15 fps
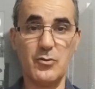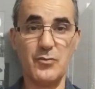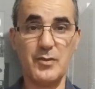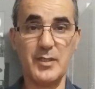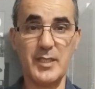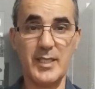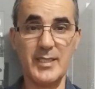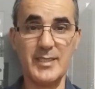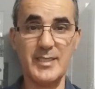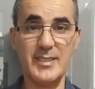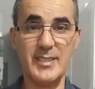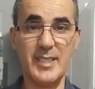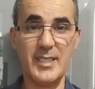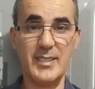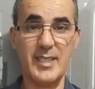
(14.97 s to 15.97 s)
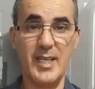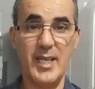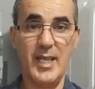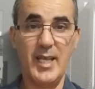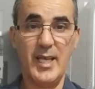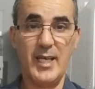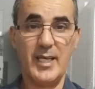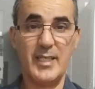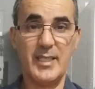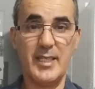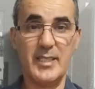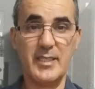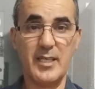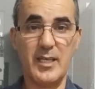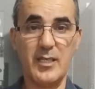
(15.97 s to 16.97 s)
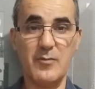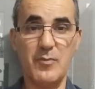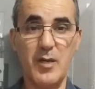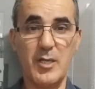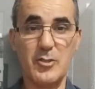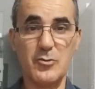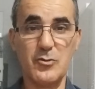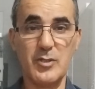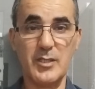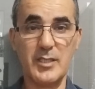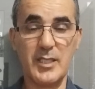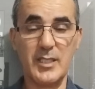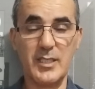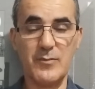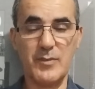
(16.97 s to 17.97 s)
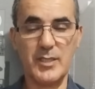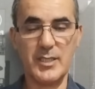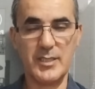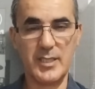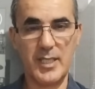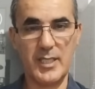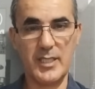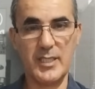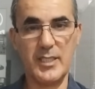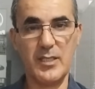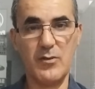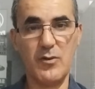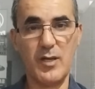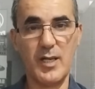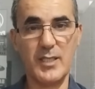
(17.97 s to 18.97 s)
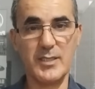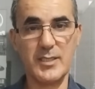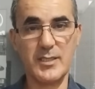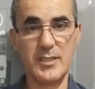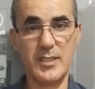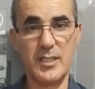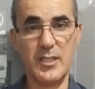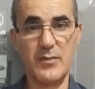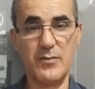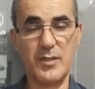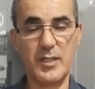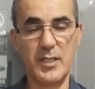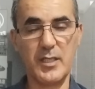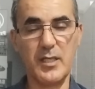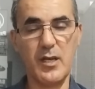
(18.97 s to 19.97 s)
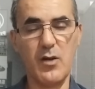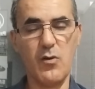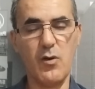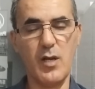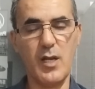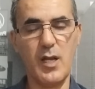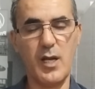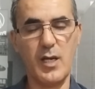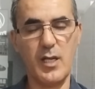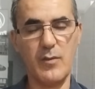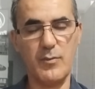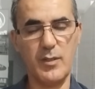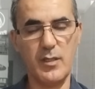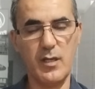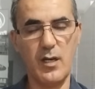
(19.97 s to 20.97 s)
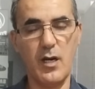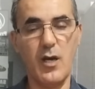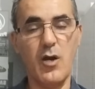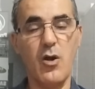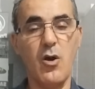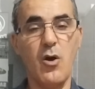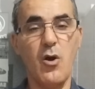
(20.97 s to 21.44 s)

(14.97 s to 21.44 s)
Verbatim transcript: دي ديزات قناه اخبار كره القدم الجزائريه وخاصه الافريقيه والعالميه